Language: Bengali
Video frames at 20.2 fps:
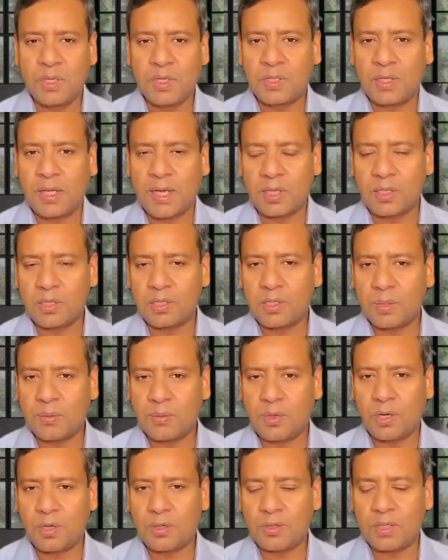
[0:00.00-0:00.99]
তো এত সব
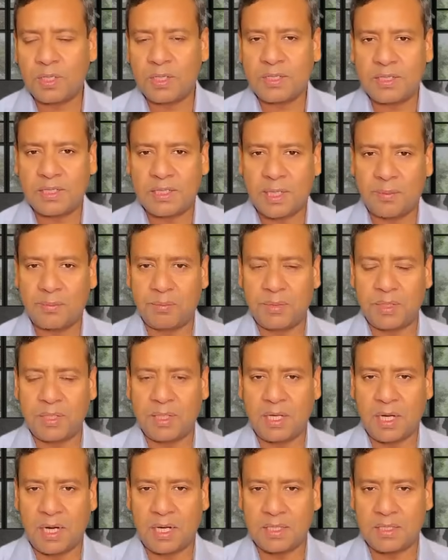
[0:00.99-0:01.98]
ঘটনা সামনে
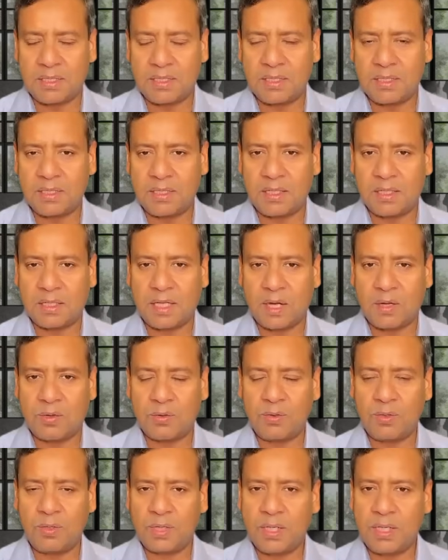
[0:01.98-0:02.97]
আসছে না এর কারণ
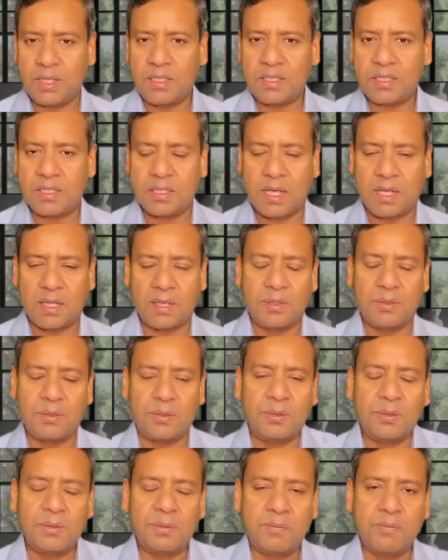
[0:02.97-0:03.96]
হলো এর চাইতেও
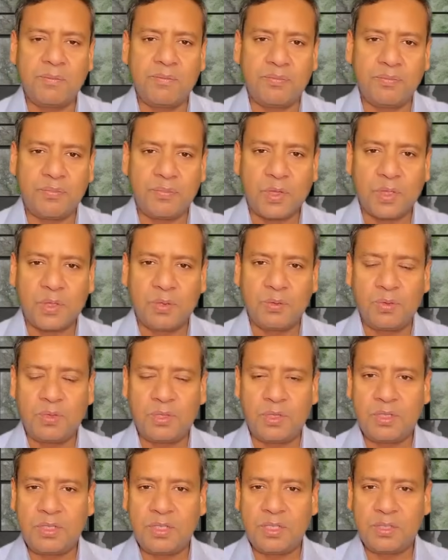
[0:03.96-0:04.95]

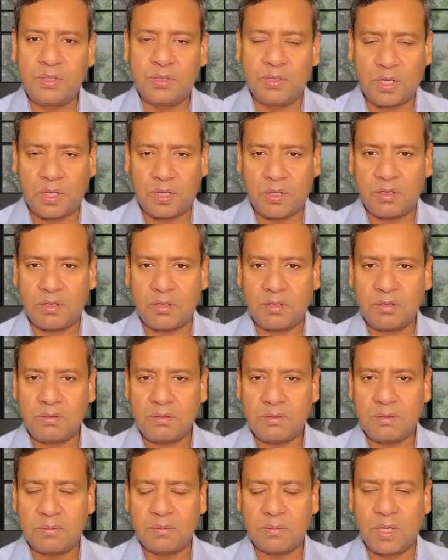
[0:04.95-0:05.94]
উত্তেজনাকর
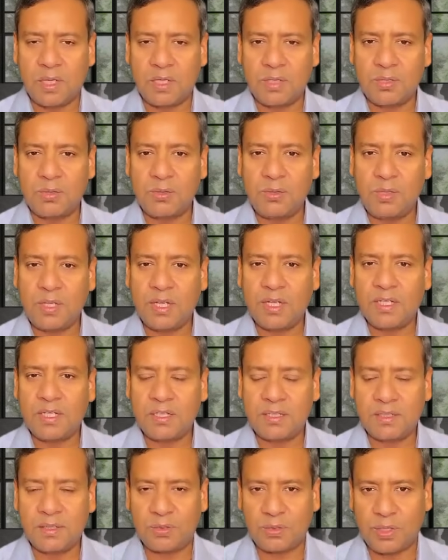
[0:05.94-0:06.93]
বা
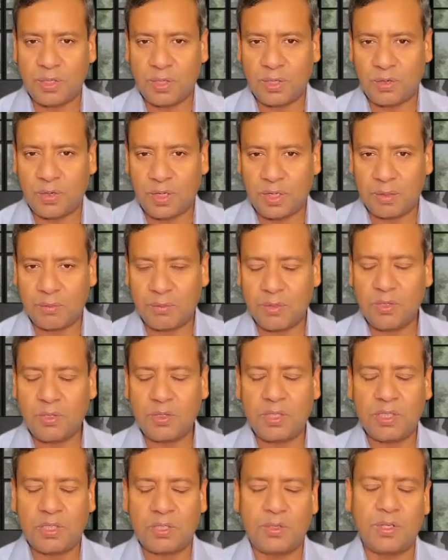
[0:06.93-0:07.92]
সুলকানিজ তৈরি করে
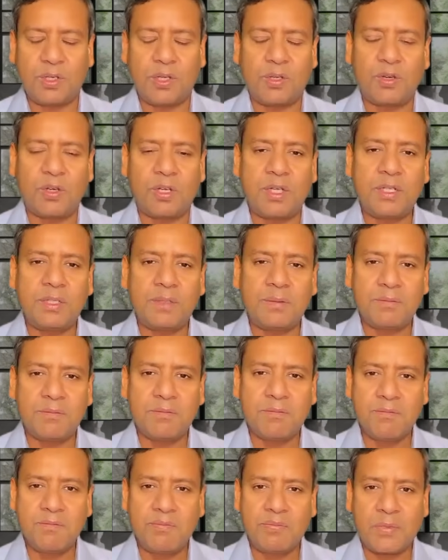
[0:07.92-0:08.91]
বিরক্তি তৈরি করে
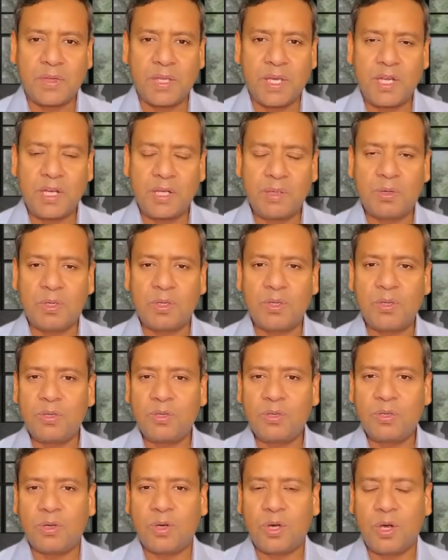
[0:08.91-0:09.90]
এরকম
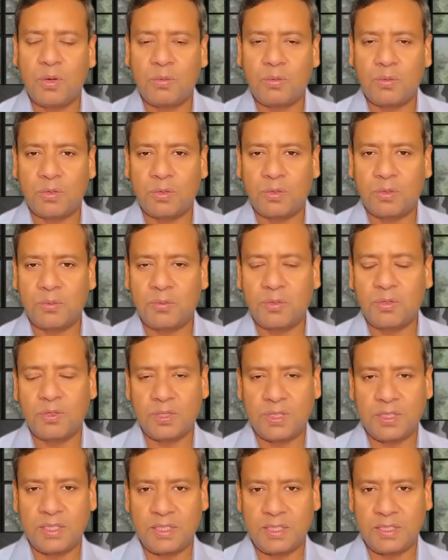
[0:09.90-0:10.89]
অসংখ্য খবর
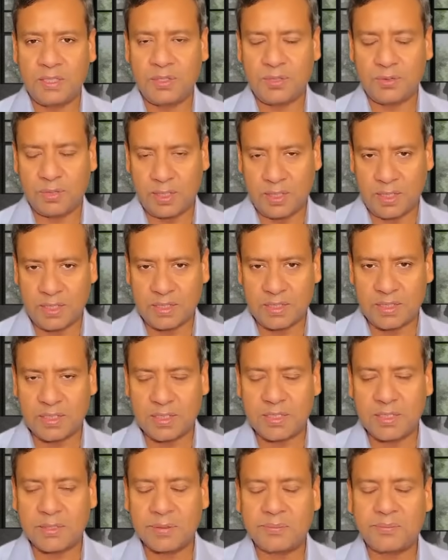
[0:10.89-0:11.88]
প্রতিদিনই চলে
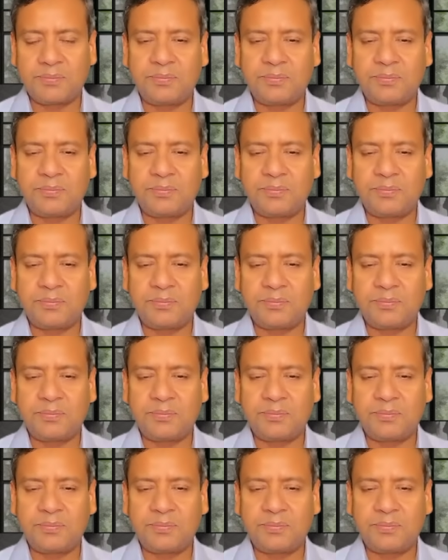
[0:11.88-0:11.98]
আসছে